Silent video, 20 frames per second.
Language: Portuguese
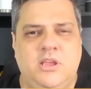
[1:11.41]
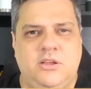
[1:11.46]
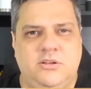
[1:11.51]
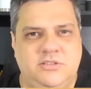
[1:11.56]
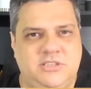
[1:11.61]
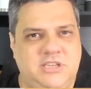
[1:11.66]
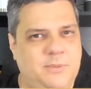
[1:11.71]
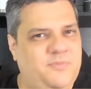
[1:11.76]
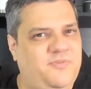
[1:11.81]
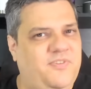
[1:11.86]
Eu
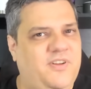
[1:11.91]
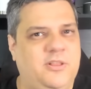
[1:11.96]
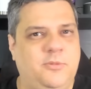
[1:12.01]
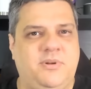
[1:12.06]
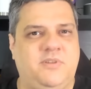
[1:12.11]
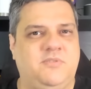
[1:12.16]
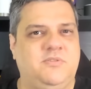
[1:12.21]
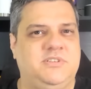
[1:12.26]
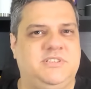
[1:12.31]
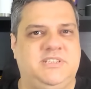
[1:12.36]
sempre falo
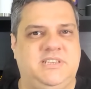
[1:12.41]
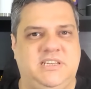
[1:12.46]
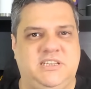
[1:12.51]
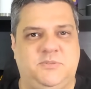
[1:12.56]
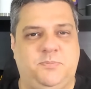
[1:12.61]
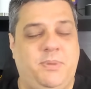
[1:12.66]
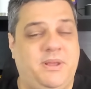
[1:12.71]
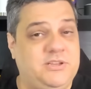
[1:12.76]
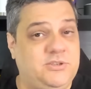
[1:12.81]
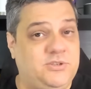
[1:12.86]
para vocês,
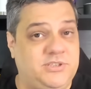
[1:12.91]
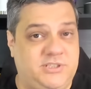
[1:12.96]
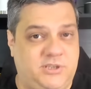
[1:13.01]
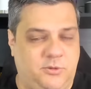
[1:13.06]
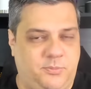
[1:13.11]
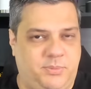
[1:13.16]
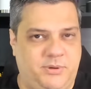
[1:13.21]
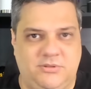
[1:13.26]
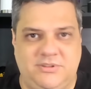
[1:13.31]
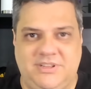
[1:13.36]
peça o
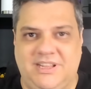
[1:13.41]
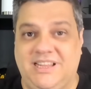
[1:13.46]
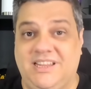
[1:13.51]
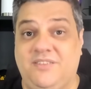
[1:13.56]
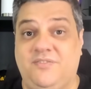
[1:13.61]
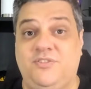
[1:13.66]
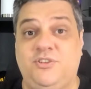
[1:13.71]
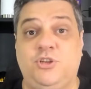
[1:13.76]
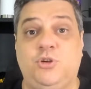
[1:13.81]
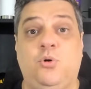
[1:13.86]
seu pelo
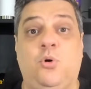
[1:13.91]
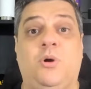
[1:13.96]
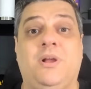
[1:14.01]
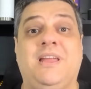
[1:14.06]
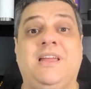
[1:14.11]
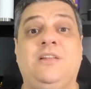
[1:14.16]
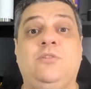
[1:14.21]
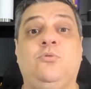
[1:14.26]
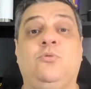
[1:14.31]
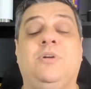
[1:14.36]
delivery de
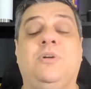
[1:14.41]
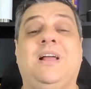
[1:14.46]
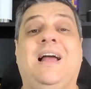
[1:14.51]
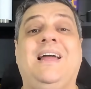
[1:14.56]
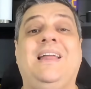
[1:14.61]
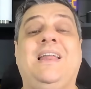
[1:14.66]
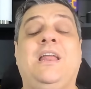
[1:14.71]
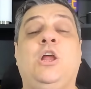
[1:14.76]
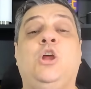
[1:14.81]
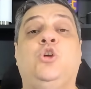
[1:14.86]
qualquer
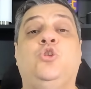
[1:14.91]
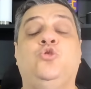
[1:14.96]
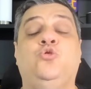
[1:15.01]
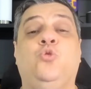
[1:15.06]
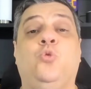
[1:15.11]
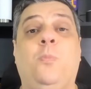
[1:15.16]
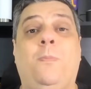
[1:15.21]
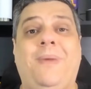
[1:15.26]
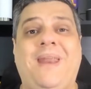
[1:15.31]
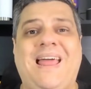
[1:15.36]
lugar
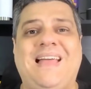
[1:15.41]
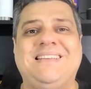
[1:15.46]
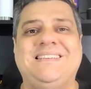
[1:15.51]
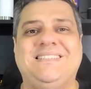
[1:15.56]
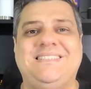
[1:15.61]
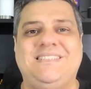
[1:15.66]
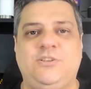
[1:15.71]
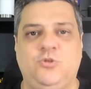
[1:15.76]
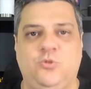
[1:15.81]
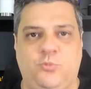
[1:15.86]
do
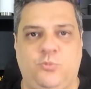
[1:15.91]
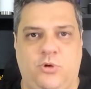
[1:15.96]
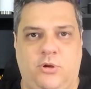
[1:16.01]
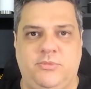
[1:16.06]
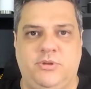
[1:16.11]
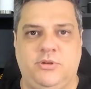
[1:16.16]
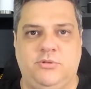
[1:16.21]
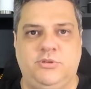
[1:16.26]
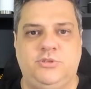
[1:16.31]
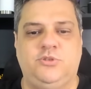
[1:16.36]
Brasil, meu
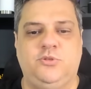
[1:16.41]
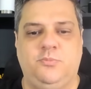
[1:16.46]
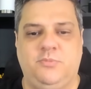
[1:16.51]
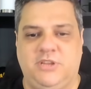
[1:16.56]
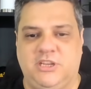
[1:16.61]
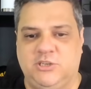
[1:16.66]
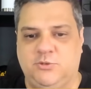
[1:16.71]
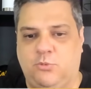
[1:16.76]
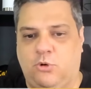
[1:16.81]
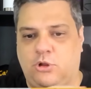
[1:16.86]
amigo. Isso
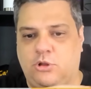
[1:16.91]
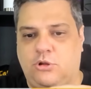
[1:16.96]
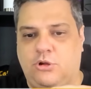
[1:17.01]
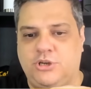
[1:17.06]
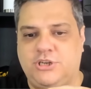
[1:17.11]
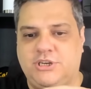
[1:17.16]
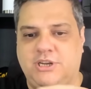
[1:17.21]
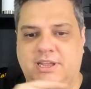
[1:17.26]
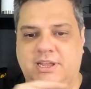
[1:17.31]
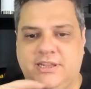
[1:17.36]
mesmo, ó,
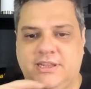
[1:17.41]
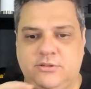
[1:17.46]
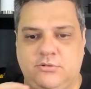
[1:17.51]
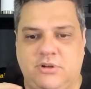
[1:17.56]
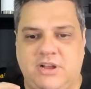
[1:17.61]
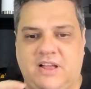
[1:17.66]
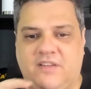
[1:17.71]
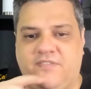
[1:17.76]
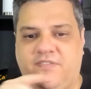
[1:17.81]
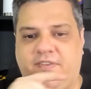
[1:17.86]
loja Rei do
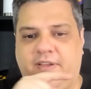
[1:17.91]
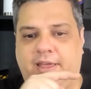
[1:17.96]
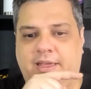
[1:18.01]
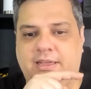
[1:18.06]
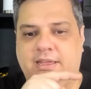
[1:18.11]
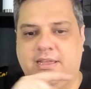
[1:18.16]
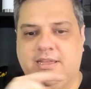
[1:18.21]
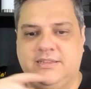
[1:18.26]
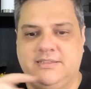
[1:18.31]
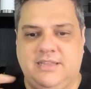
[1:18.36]

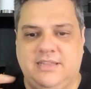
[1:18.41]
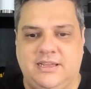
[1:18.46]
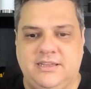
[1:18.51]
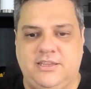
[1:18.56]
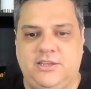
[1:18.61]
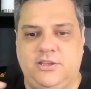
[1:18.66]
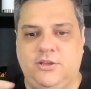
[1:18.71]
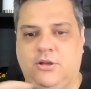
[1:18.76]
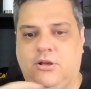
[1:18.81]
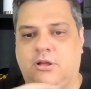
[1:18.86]
Café, tá
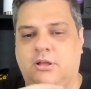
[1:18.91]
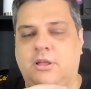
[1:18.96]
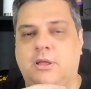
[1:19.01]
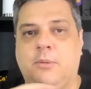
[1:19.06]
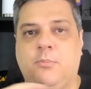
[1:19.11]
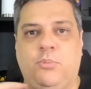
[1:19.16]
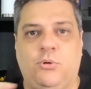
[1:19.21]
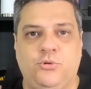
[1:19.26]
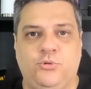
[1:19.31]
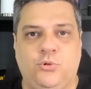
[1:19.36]
aqui, ó,
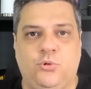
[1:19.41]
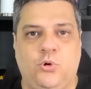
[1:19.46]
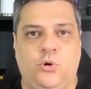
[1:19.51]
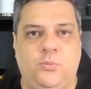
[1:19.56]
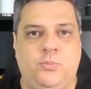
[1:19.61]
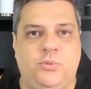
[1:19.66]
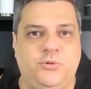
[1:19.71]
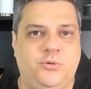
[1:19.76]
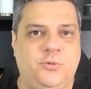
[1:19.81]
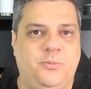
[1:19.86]

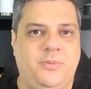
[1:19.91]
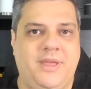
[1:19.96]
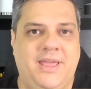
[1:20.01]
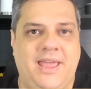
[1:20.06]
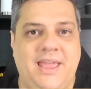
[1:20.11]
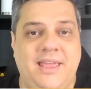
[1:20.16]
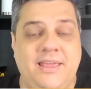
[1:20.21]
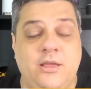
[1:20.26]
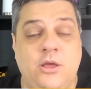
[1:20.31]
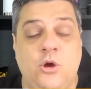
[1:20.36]

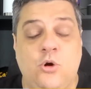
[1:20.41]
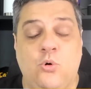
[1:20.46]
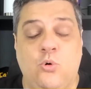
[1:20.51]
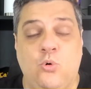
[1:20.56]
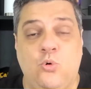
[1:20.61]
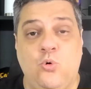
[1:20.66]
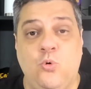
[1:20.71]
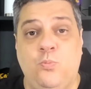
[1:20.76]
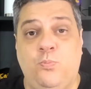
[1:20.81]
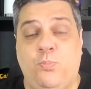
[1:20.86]
.com.br. O
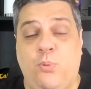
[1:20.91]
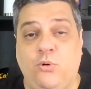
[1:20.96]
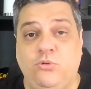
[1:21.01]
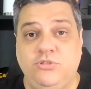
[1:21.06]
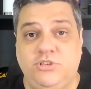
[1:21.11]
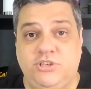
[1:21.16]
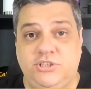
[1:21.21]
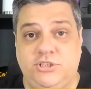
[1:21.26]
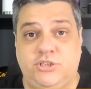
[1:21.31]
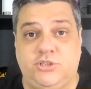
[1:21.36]
cupom
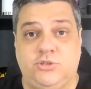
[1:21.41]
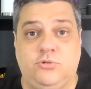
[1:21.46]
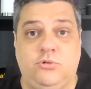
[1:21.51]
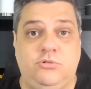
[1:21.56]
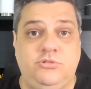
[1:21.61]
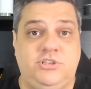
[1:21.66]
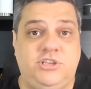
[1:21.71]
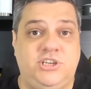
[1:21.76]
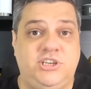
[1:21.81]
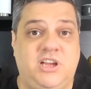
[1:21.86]
de
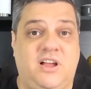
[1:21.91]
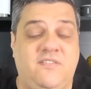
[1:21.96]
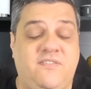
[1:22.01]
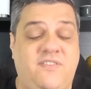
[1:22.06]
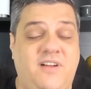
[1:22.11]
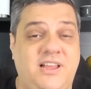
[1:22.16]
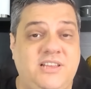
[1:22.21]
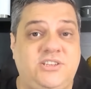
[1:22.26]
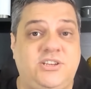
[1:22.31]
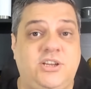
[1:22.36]
desconto que já
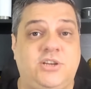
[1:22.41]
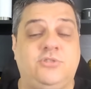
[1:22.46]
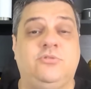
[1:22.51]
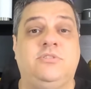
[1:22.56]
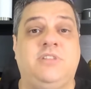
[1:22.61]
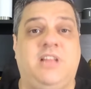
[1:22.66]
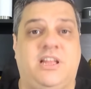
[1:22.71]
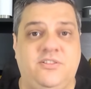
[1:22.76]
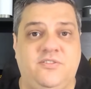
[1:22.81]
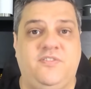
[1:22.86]
vai te
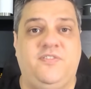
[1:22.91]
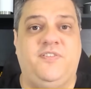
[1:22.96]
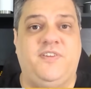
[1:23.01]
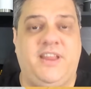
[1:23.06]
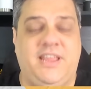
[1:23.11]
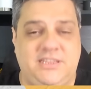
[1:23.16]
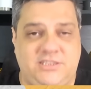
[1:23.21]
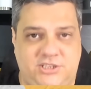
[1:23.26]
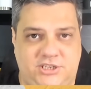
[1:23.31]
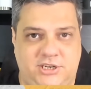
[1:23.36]
ajudar no
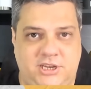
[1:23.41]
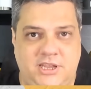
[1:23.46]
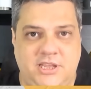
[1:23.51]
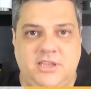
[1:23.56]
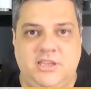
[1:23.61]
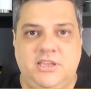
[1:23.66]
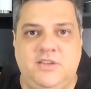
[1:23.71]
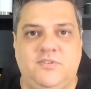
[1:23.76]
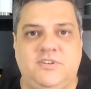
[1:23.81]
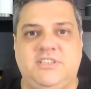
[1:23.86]
frete
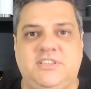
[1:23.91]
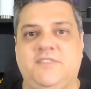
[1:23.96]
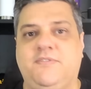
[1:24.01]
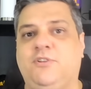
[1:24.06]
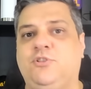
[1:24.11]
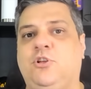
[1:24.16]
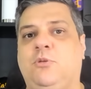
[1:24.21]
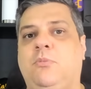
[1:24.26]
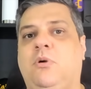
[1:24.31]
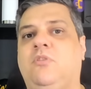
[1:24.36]
e você vai
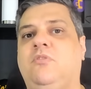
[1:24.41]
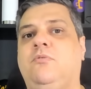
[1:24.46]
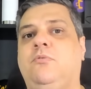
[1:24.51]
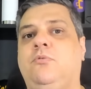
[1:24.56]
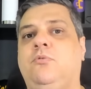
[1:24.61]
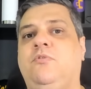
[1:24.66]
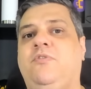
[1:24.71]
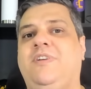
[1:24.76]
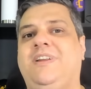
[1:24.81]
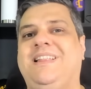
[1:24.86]
tomar
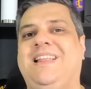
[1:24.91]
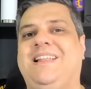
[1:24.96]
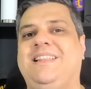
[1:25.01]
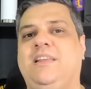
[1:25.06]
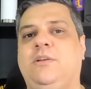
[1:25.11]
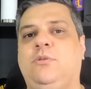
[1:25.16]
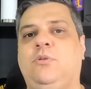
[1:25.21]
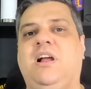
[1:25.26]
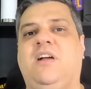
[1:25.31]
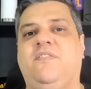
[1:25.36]
o
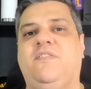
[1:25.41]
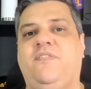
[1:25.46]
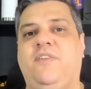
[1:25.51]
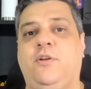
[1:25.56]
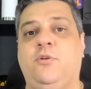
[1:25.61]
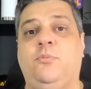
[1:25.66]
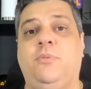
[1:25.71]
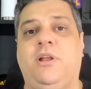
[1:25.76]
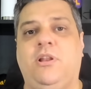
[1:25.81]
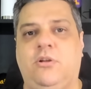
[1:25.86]
verdadeiro café
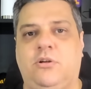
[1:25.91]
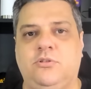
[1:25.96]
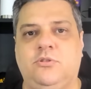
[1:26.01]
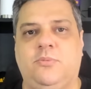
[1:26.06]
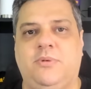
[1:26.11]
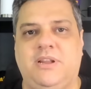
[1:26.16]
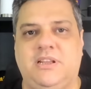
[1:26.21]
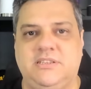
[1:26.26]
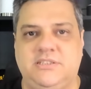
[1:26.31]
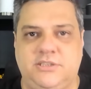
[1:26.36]
e o melhor do
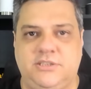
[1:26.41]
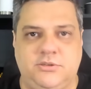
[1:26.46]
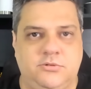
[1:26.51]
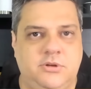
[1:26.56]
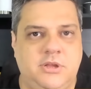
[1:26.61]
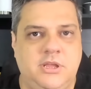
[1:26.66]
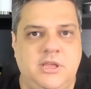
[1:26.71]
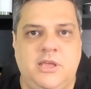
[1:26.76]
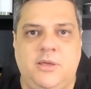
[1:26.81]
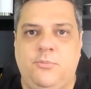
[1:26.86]

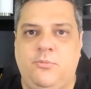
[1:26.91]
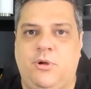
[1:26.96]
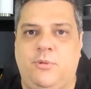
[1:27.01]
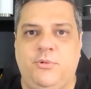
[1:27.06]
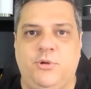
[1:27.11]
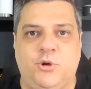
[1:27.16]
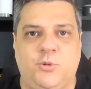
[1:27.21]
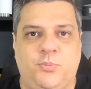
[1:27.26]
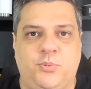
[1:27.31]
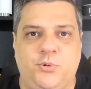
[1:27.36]
Brasil, meu
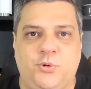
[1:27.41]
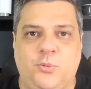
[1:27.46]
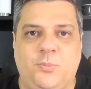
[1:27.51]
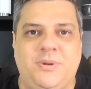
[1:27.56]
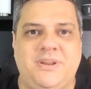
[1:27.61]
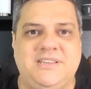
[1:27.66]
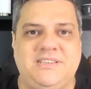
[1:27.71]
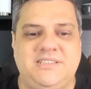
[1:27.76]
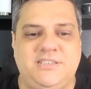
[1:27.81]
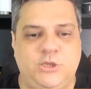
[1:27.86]
amigo, por um
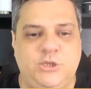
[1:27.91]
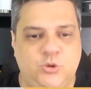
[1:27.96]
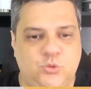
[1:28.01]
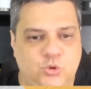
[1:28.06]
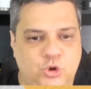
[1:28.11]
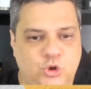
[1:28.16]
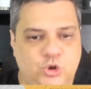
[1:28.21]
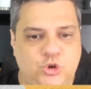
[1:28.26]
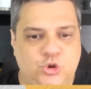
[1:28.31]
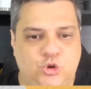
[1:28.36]

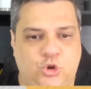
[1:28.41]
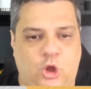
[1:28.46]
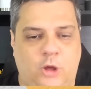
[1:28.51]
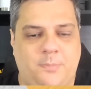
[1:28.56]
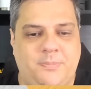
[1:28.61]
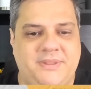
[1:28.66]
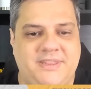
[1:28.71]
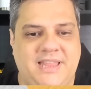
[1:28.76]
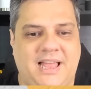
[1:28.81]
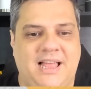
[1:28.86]
precinho
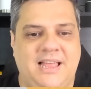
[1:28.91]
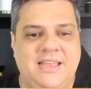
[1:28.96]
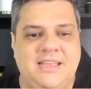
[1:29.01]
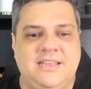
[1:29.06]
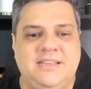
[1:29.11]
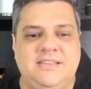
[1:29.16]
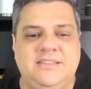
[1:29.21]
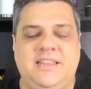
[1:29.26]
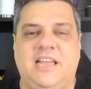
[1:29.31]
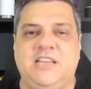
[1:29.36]
top,
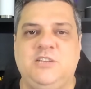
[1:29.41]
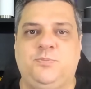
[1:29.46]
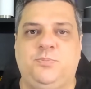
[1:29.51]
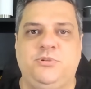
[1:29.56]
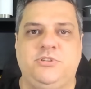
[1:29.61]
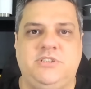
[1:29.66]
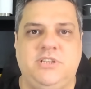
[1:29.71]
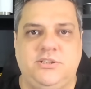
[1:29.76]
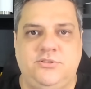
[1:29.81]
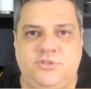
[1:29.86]
tá?
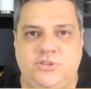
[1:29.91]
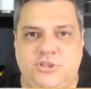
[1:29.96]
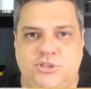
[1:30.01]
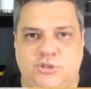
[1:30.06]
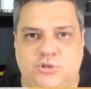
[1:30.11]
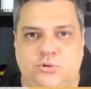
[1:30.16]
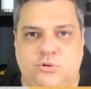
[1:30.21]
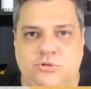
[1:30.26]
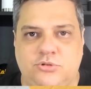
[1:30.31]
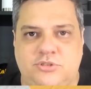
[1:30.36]
10% de
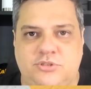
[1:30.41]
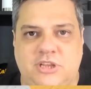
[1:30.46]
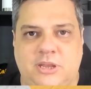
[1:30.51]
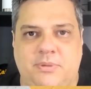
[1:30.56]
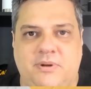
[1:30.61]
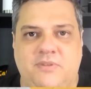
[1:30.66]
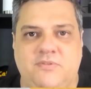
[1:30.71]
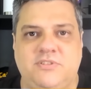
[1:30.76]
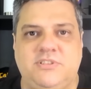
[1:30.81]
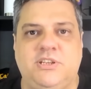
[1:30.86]
descontos aí
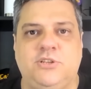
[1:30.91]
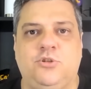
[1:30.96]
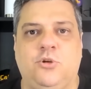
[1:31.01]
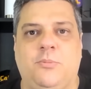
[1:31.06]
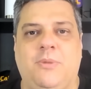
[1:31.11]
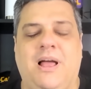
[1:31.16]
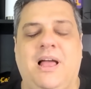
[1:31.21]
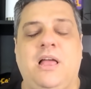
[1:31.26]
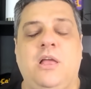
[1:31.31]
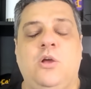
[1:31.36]
para você
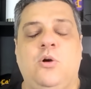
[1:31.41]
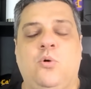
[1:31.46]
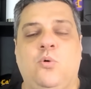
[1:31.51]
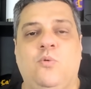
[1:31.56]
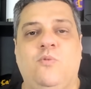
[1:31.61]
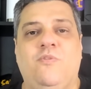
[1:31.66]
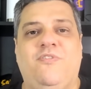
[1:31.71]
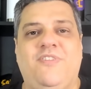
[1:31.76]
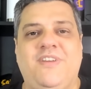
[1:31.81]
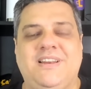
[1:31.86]
tomar
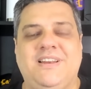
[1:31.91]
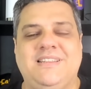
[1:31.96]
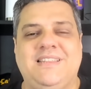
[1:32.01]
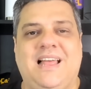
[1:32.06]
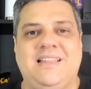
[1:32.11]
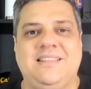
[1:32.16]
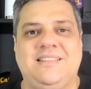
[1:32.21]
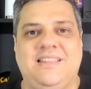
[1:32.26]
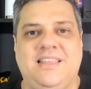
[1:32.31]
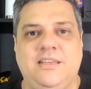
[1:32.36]
o
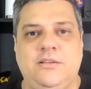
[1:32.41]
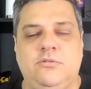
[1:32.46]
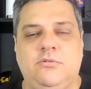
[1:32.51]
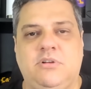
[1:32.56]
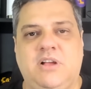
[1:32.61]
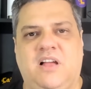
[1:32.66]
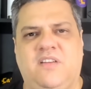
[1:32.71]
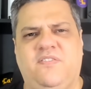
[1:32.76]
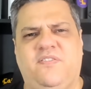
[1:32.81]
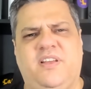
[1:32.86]
verdadeiro
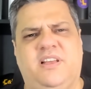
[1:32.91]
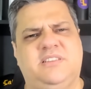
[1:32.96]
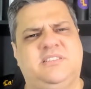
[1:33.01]
café.